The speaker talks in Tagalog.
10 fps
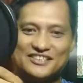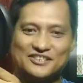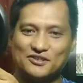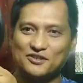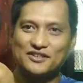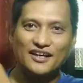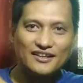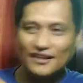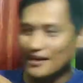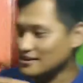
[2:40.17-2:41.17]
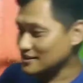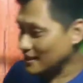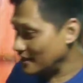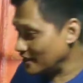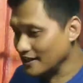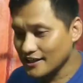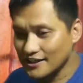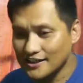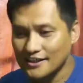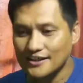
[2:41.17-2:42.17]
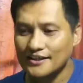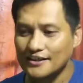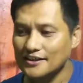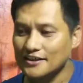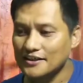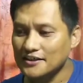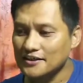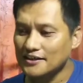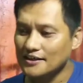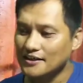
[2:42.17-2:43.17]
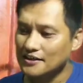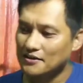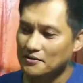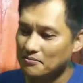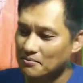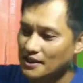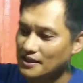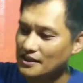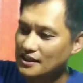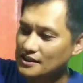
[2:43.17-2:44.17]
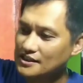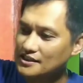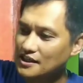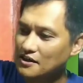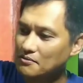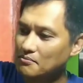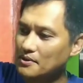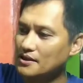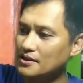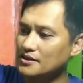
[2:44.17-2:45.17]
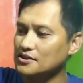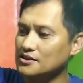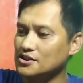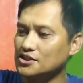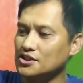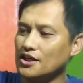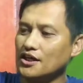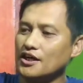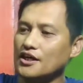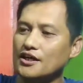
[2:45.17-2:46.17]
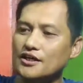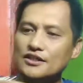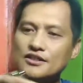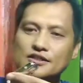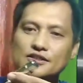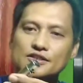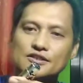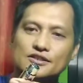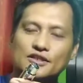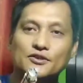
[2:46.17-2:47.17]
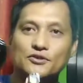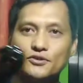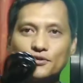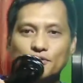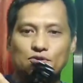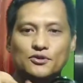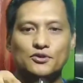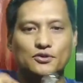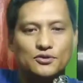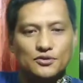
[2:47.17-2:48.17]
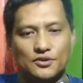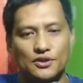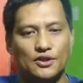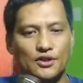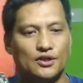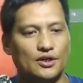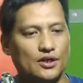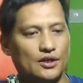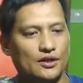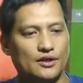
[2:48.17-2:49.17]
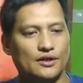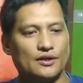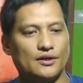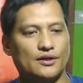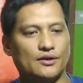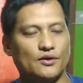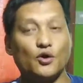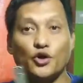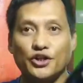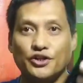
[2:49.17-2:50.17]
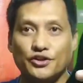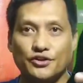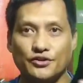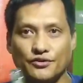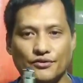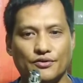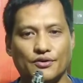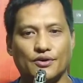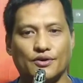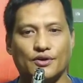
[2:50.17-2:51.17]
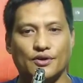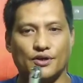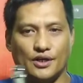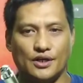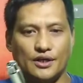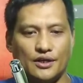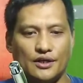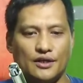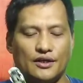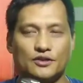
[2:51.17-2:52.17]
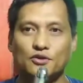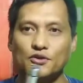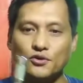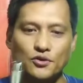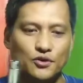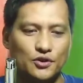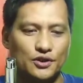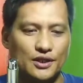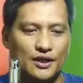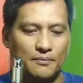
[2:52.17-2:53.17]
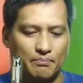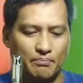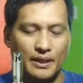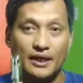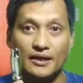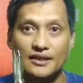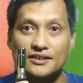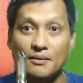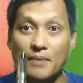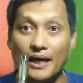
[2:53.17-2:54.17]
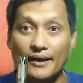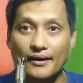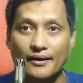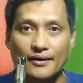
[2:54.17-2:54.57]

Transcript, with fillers: So then next ay may kasama din siyang ayun, yung uh, cord. Uh, ito yung cord na para sa mic.